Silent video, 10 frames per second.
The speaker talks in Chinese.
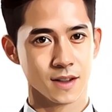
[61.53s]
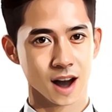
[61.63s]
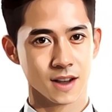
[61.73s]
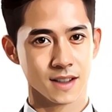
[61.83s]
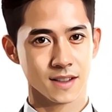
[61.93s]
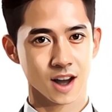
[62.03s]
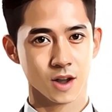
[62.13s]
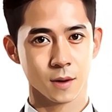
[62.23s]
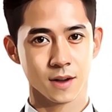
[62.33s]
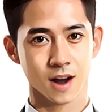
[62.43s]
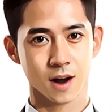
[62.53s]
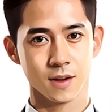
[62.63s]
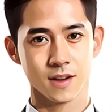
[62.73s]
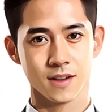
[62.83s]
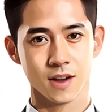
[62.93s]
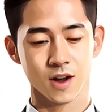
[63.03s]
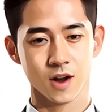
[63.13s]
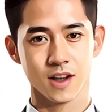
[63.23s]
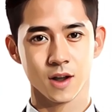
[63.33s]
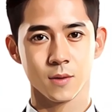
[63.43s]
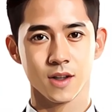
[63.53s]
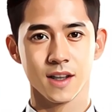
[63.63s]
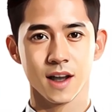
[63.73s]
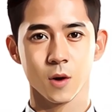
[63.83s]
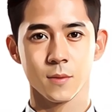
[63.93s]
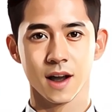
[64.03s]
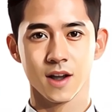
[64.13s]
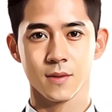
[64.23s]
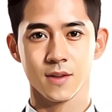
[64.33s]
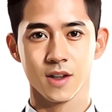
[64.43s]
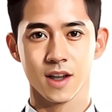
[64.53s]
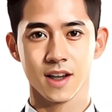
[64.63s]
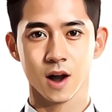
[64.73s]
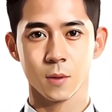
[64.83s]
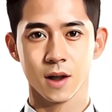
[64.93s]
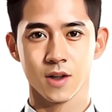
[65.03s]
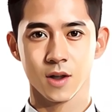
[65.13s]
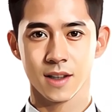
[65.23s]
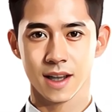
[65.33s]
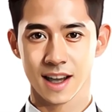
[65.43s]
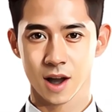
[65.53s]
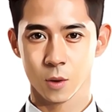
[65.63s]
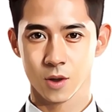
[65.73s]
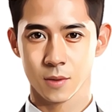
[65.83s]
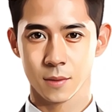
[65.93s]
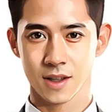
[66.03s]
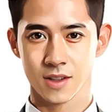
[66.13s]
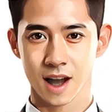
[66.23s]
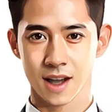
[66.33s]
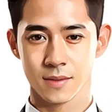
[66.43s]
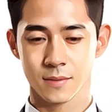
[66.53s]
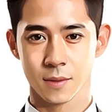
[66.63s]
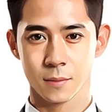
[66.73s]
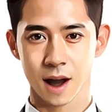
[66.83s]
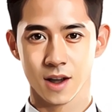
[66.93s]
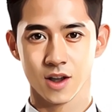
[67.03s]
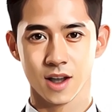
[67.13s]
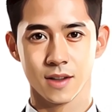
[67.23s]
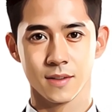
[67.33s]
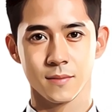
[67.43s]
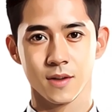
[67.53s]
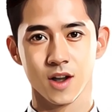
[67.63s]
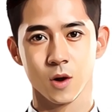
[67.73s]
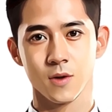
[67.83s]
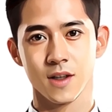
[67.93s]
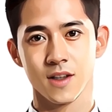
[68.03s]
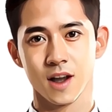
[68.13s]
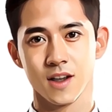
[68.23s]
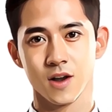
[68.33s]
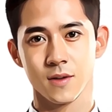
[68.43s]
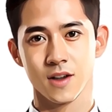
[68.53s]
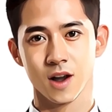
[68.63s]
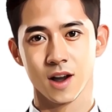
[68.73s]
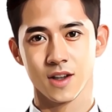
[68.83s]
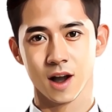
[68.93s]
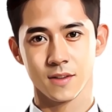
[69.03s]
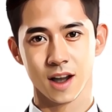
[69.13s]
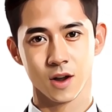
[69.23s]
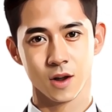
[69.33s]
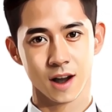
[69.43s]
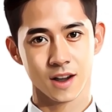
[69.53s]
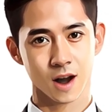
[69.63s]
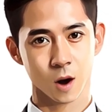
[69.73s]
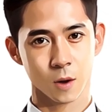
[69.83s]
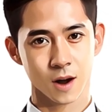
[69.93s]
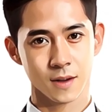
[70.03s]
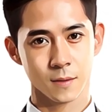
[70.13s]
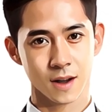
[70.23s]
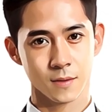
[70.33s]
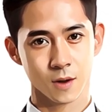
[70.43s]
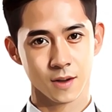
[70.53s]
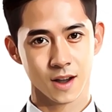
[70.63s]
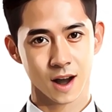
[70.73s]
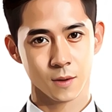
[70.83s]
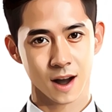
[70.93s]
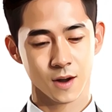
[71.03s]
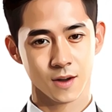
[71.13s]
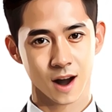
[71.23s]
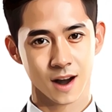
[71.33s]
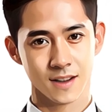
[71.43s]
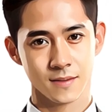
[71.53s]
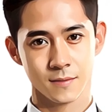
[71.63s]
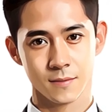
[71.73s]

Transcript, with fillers: 财新杂志报道，全球企业五百强的 C E O 平均年龄五十八岁，八十、九十岁以上的长者在政商界活跃的频率也愈来愈高。